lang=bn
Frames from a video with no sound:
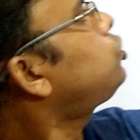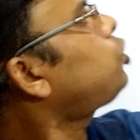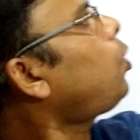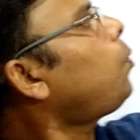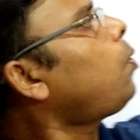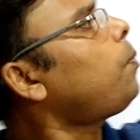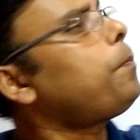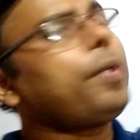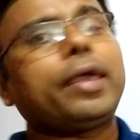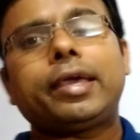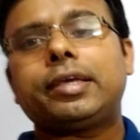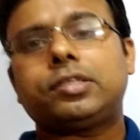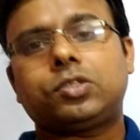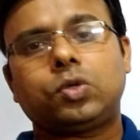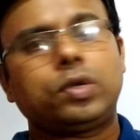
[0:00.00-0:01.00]

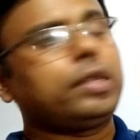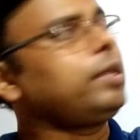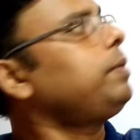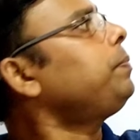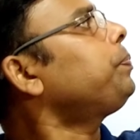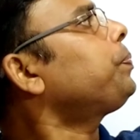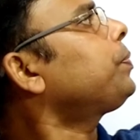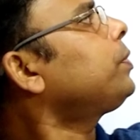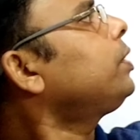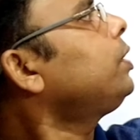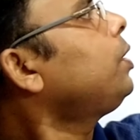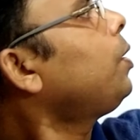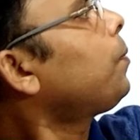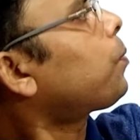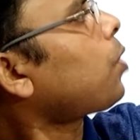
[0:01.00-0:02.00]
সমবেগে চলে
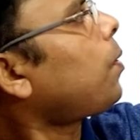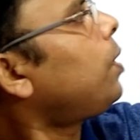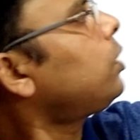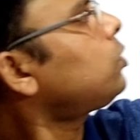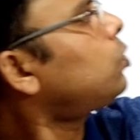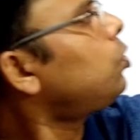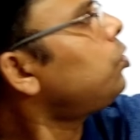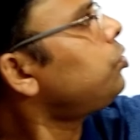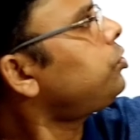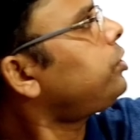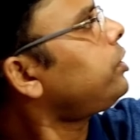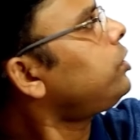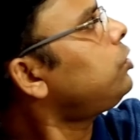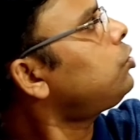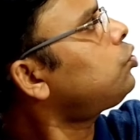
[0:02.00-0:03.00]
প্রমাণ করো যে